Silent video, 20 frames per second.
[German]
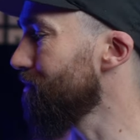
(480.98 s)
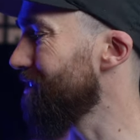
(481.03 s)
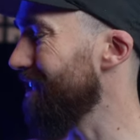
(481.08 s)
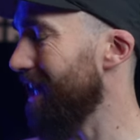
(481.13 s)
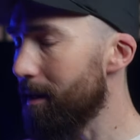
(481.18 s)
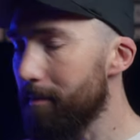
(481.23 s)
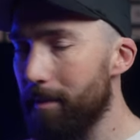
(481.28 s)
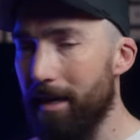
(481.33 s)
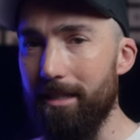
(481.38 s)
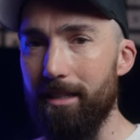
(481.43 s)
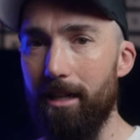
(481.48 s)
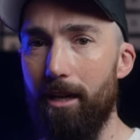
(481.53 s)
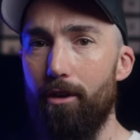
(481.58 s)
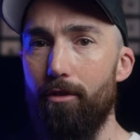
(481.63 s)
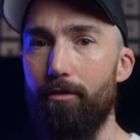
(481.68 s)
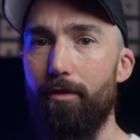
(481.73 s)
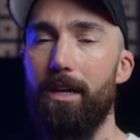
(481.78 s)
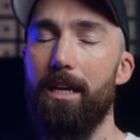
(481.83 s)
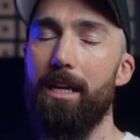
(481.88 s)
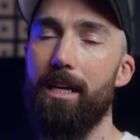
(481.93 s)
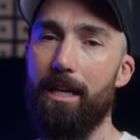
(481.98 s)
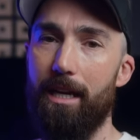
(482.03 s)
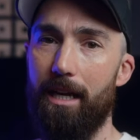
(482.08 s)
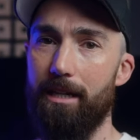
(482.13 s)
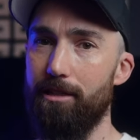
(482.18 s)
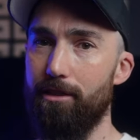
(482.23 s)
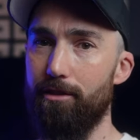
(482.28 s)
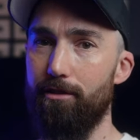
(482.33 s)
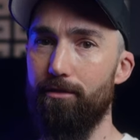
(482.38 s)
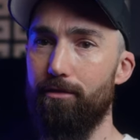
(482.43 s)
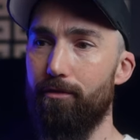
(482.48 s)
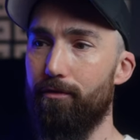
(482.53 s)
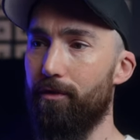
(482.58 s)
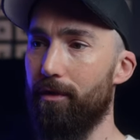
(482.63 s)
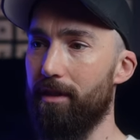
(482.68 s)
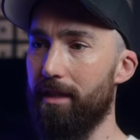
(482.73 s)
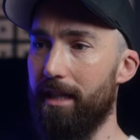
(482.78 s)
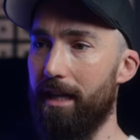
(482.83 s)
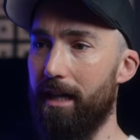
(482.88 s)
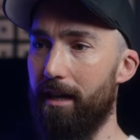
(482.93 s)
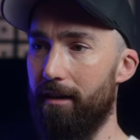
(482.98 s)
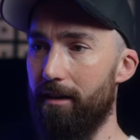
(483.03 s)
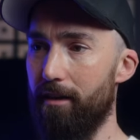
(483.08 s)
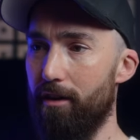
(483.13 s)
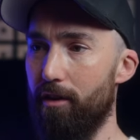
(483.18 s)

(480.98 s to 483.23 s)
du dreimal drauf, kannst du von der